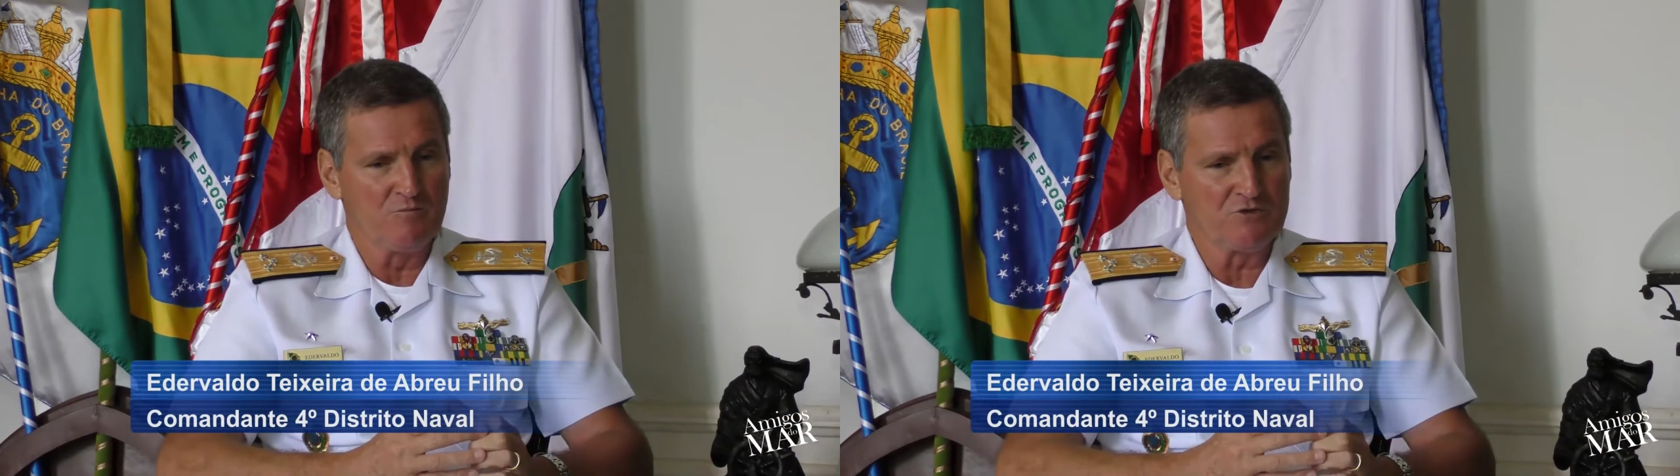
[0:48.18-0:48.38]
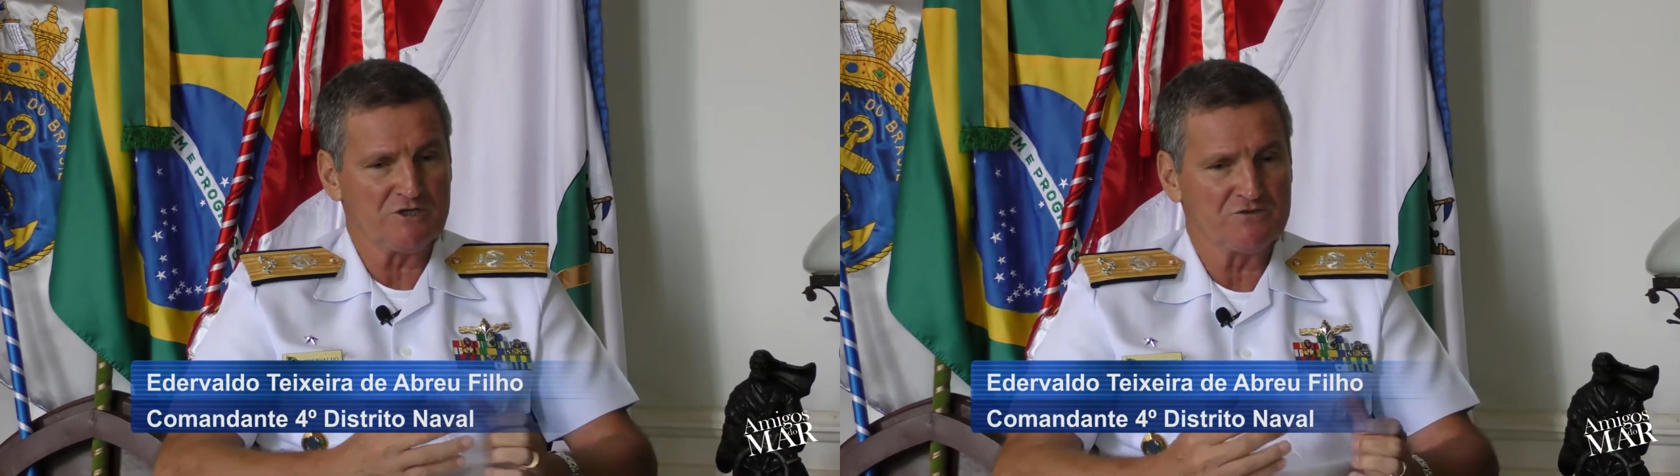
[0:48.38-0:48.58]

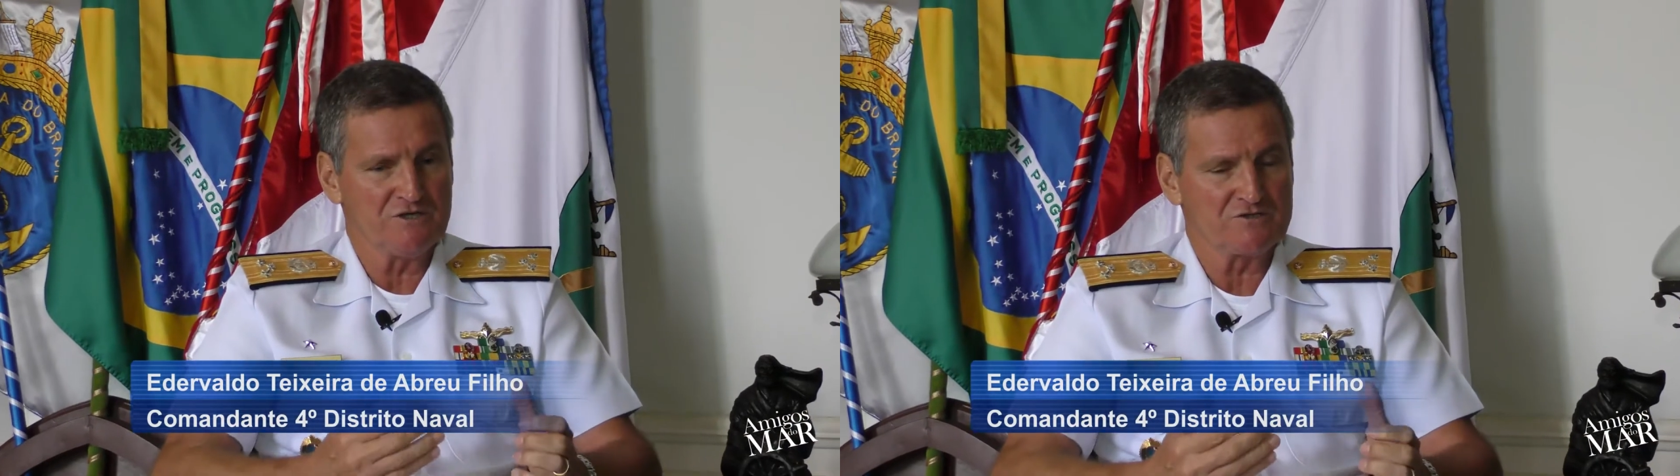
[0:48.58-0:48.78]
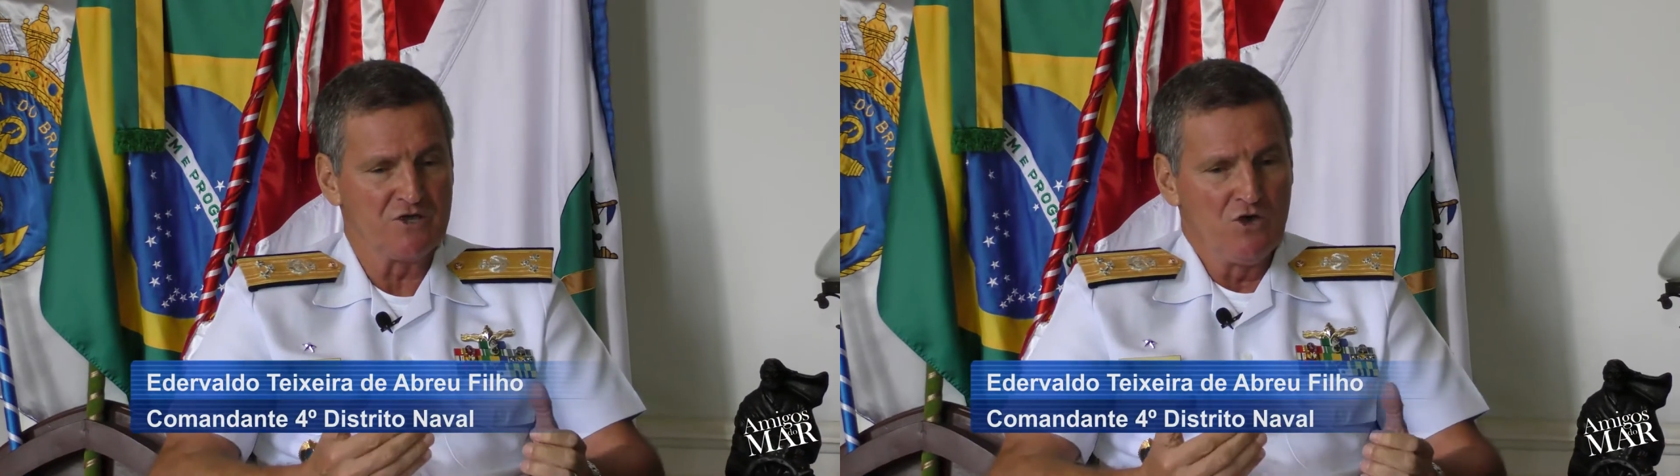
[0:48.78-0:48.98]
muitas
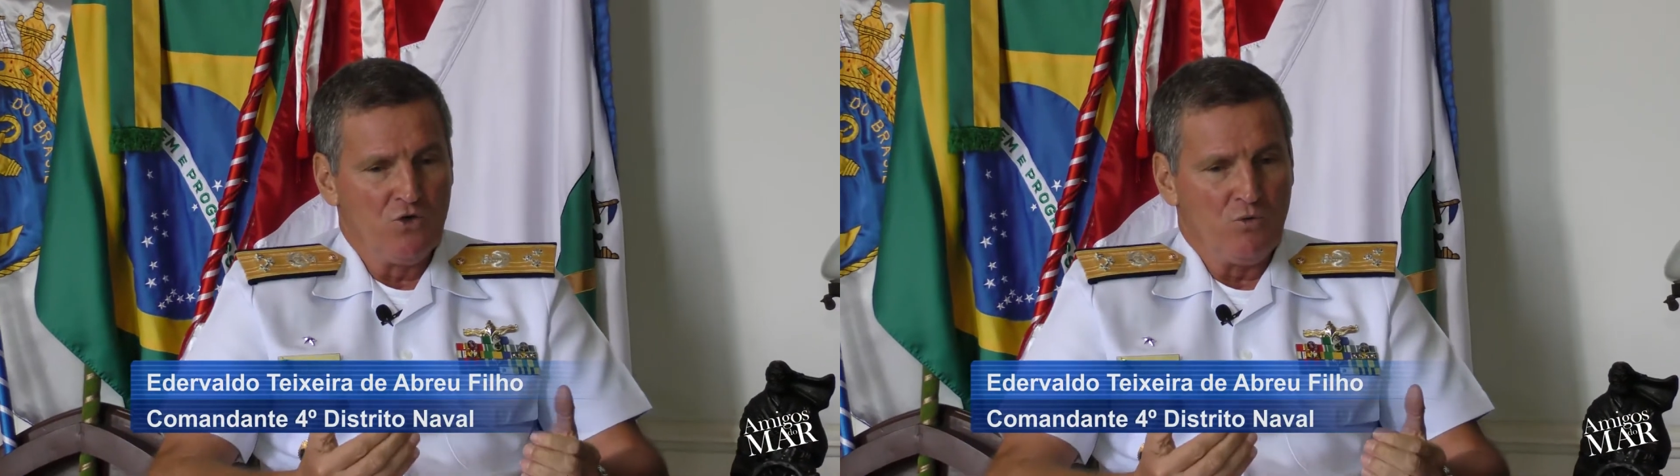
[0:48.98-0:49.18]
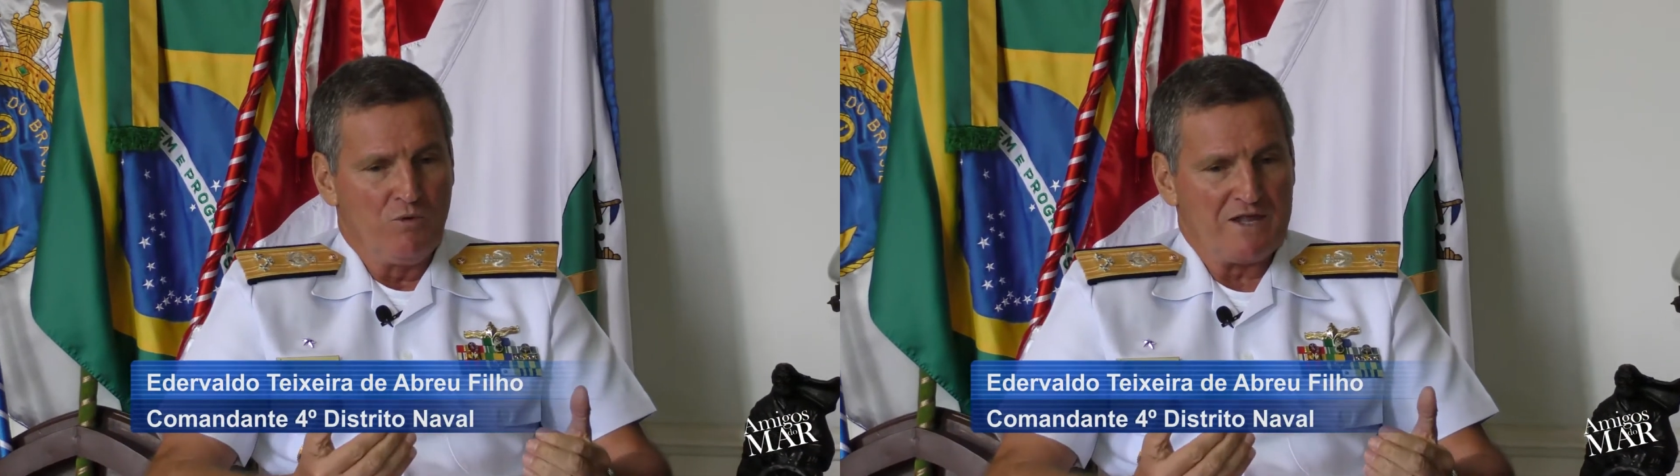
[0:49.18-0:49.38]
vezes
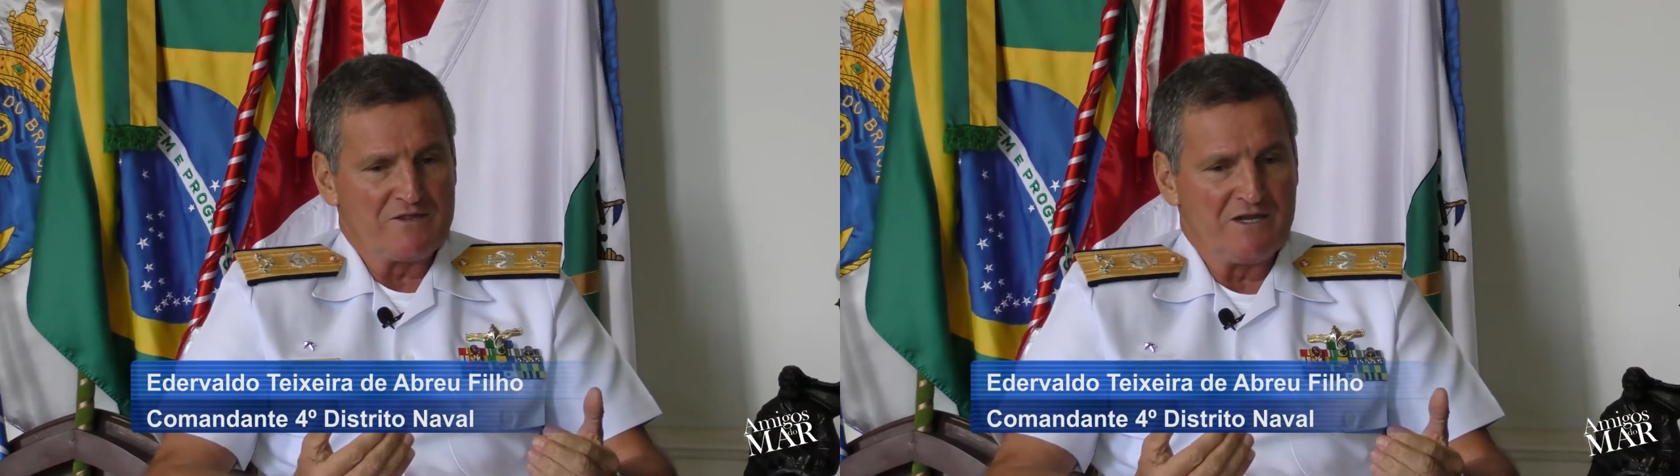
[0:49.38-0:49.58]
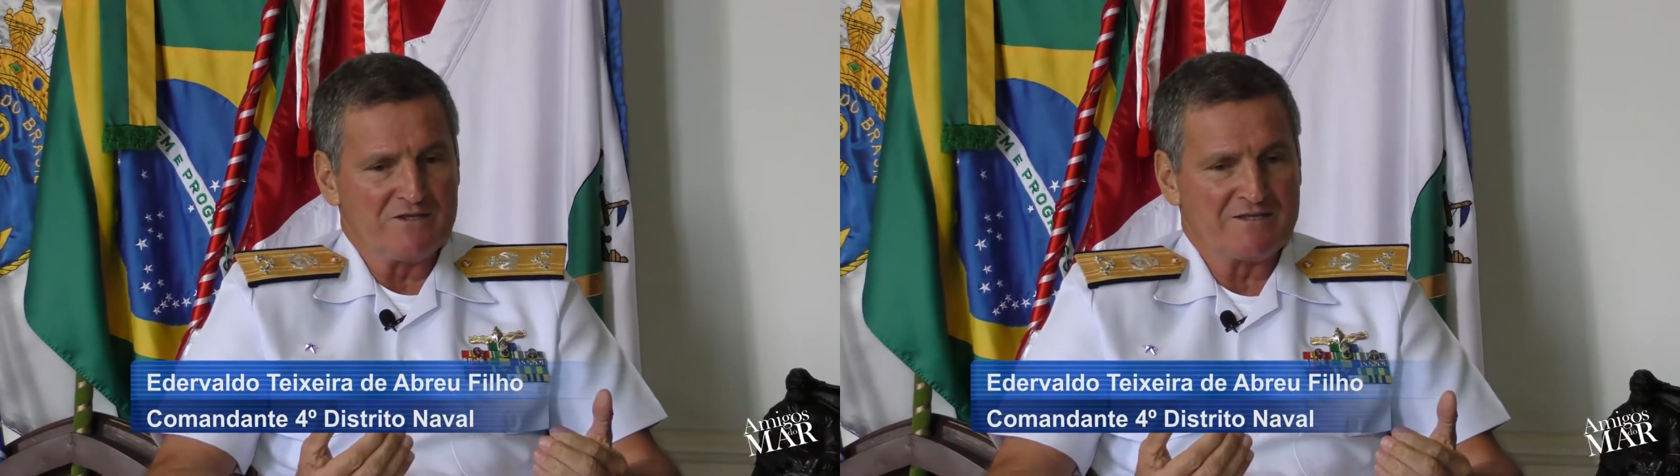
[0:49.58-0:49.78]
o
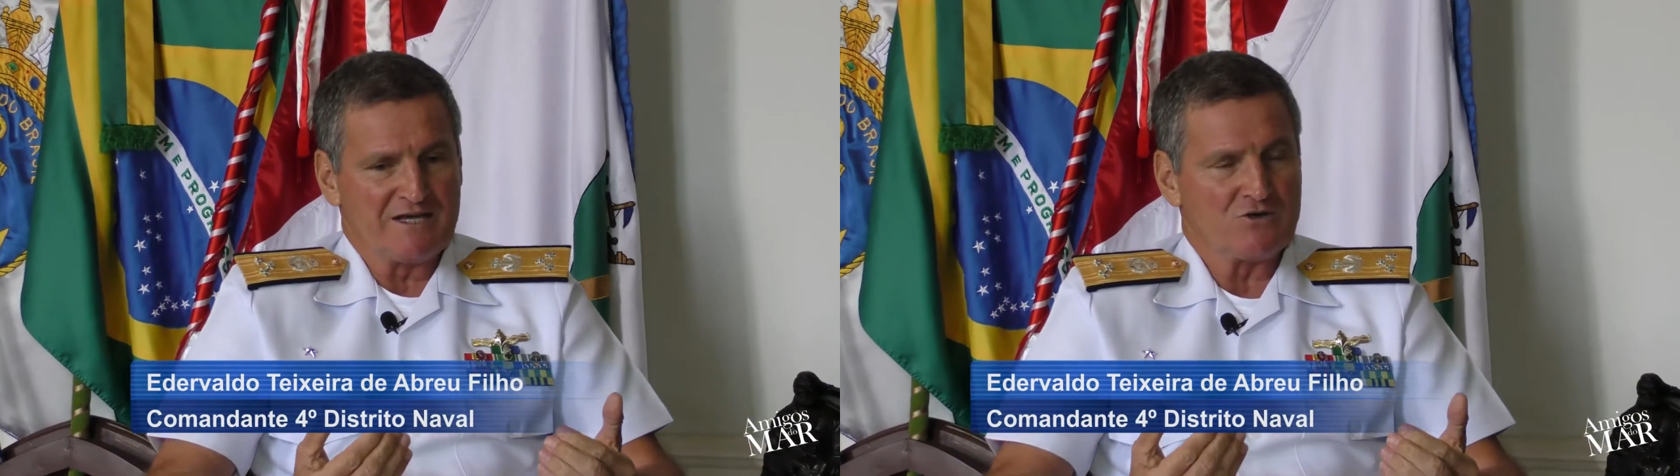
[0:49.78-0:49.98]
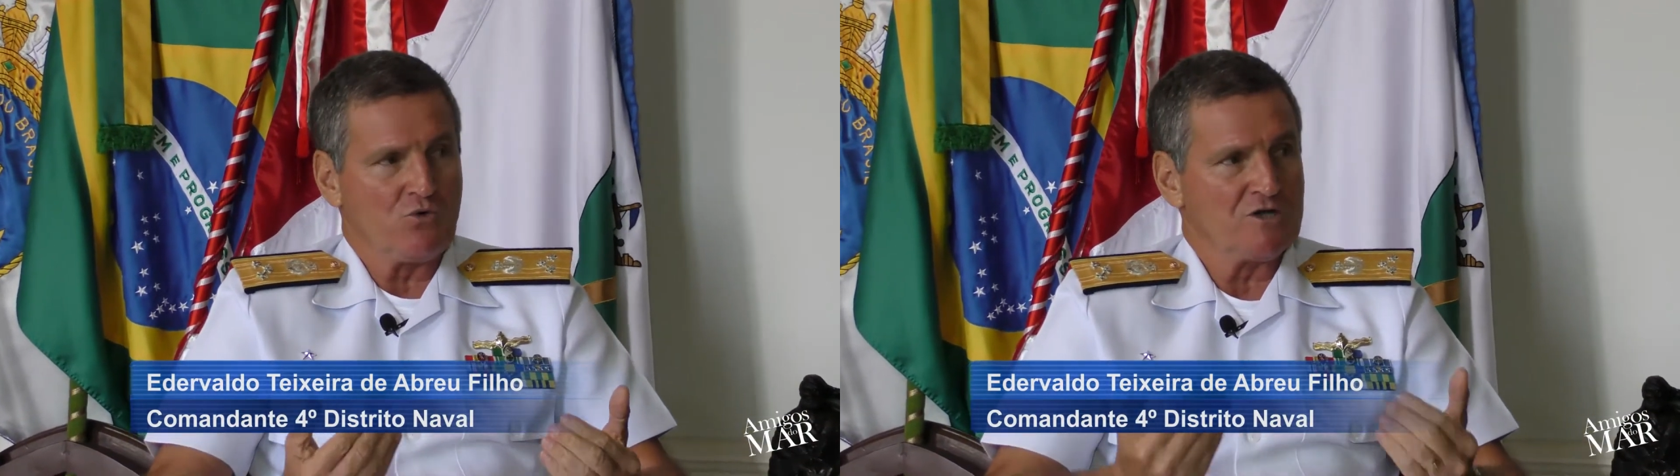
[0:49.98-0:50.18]
brasileiro ainda
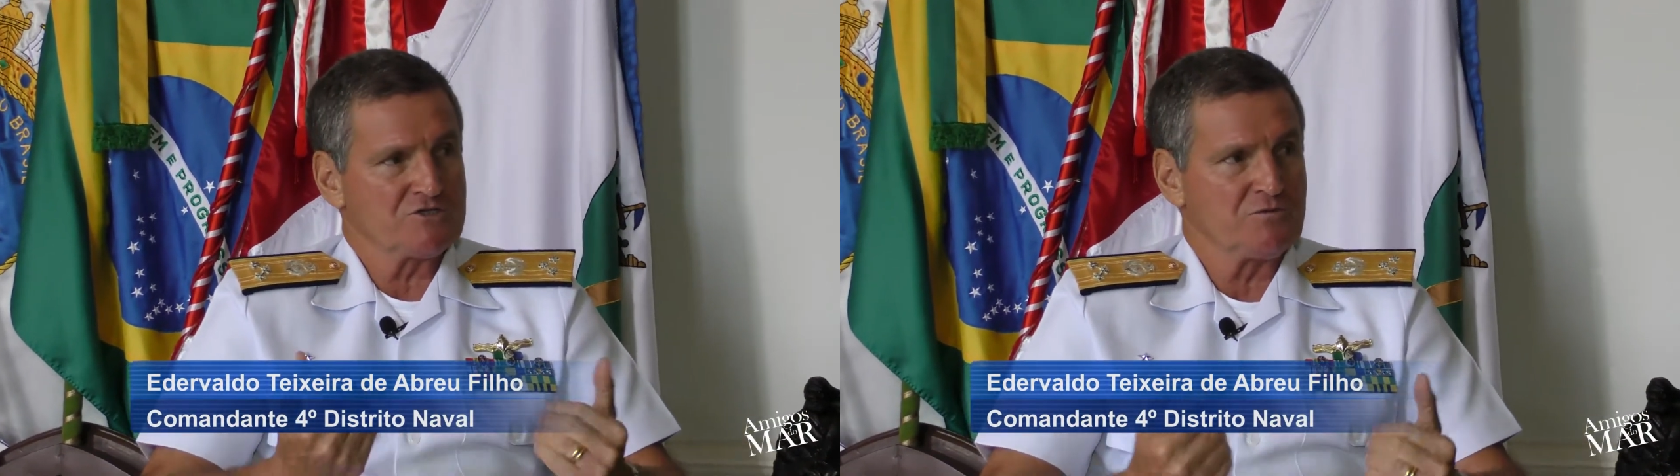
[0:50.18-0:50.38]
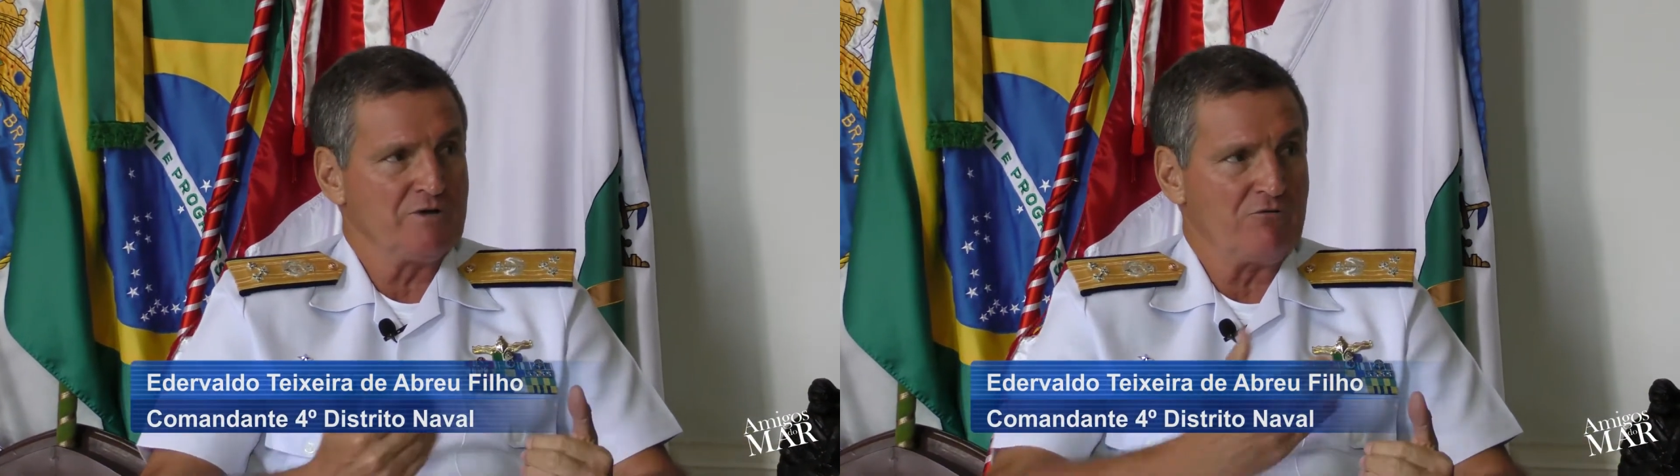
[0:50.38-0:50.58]
está de
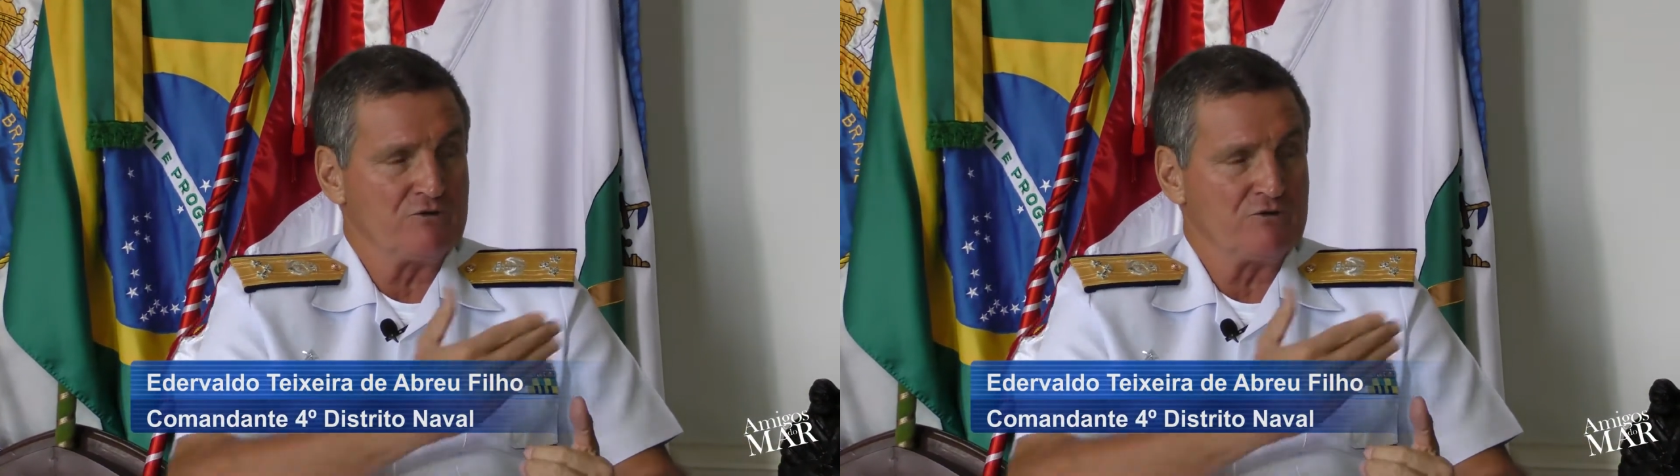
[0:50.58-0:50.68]
costas para o mar,